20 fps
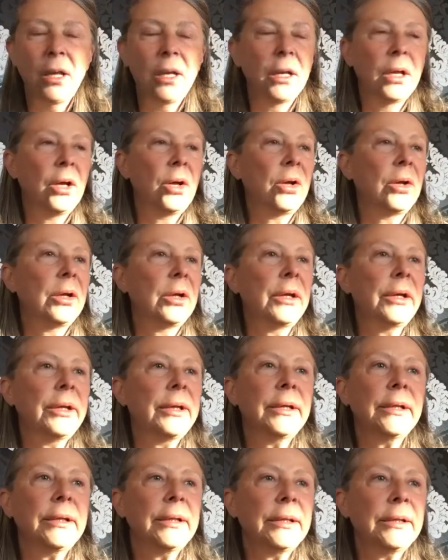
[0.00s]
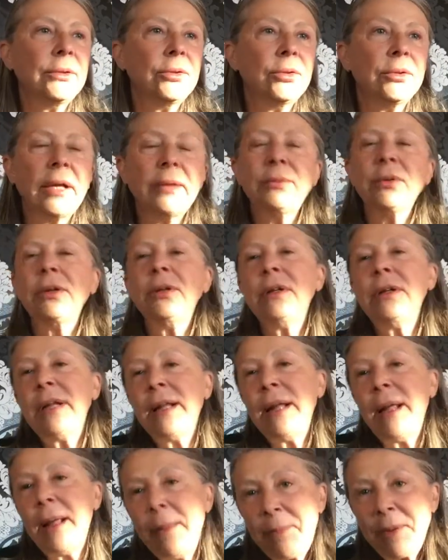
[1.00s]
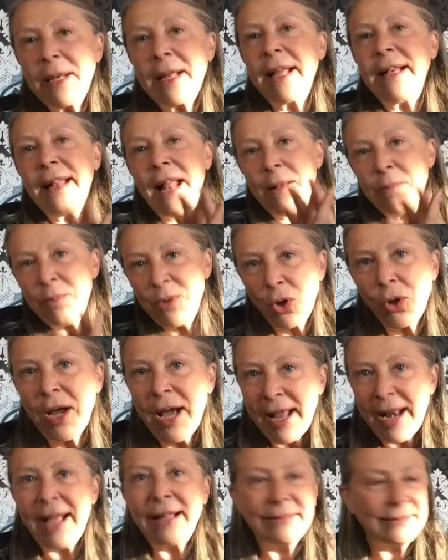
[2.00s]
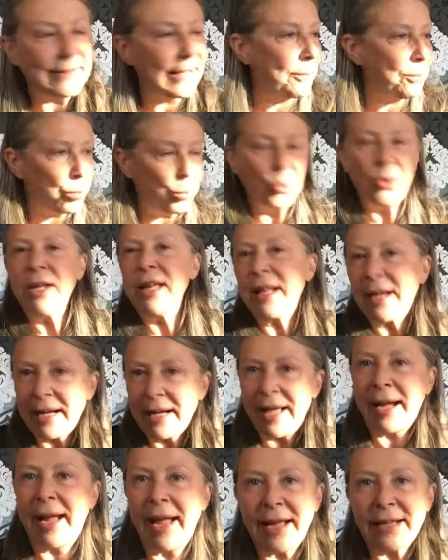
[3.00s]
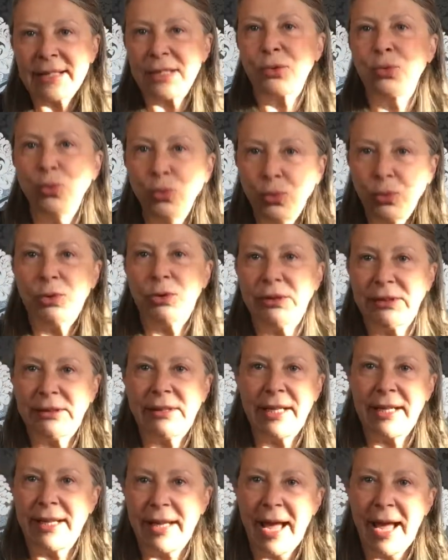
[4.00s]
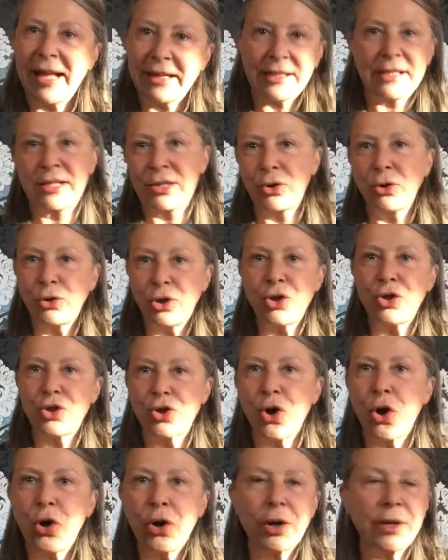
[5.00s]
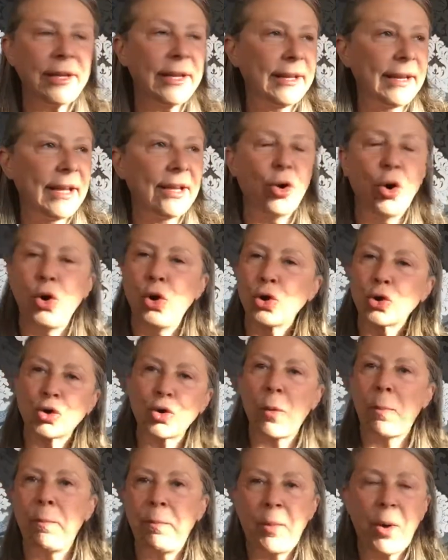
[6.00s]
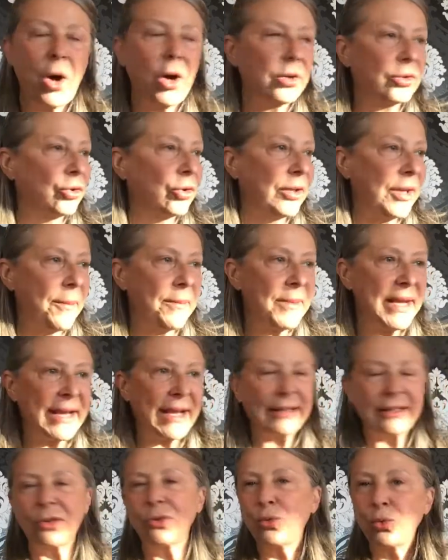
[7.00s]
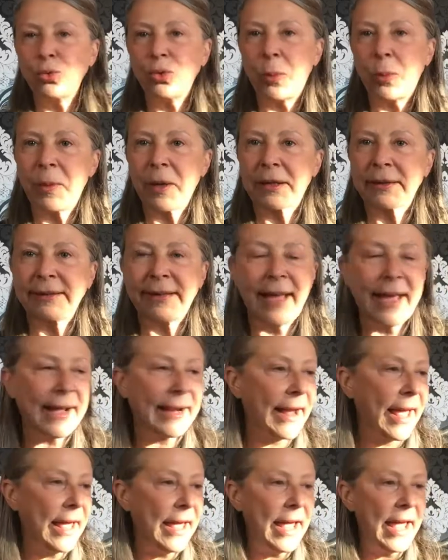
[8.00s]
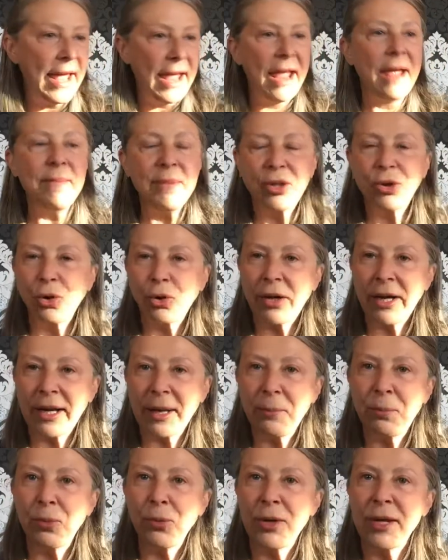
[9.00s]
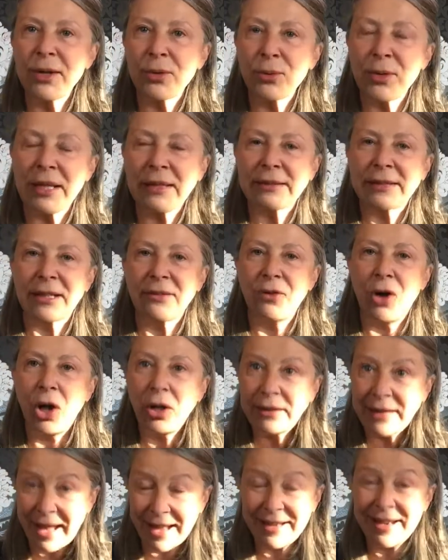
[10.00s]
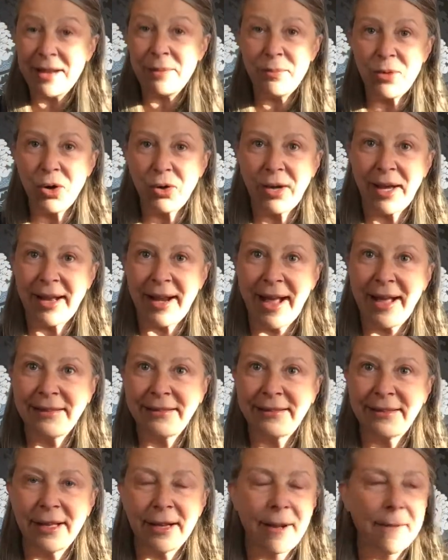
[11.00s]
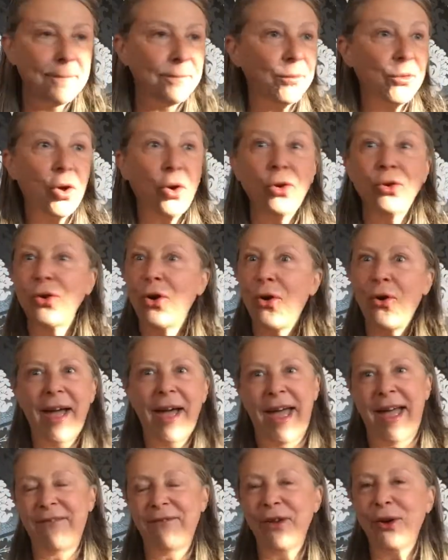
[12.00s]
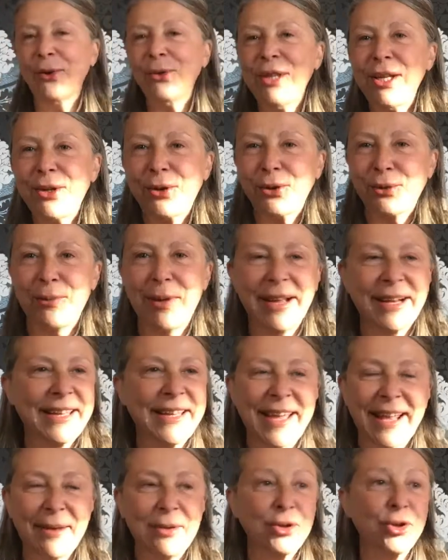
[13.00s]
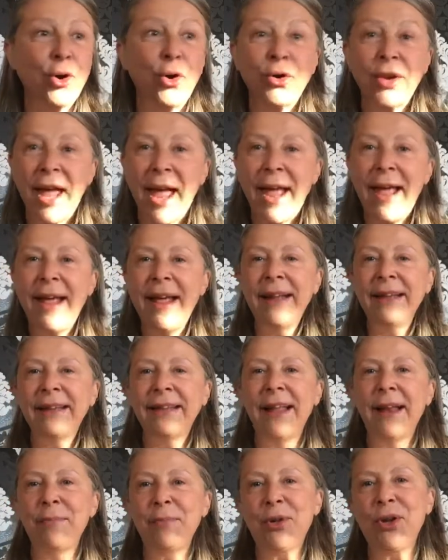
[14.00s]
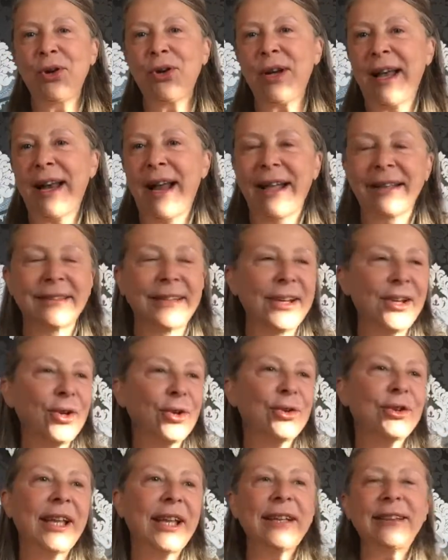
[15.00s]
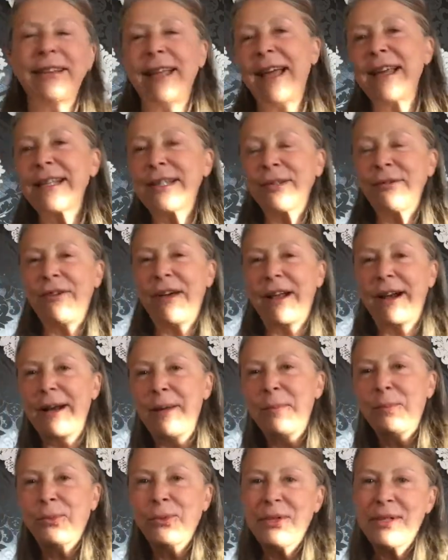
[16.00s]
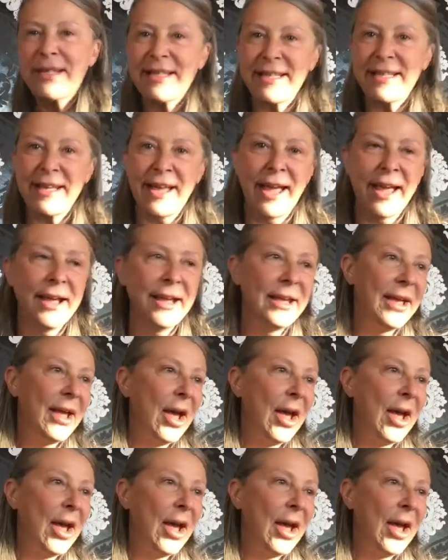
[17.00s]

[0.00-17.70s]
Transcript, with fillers: No? E eh, non, e eh, perché nel mio carattere pulire la casa tutta? sti cazzo di giorni che non lo sopporto, che mi cade tutto per terra e mi tocca ripulire un'altra volta, è nel mio carattere. Non lo è, ve lo dico qua chiaro, non è nel mio carattere. Io detesto fare le pulizie.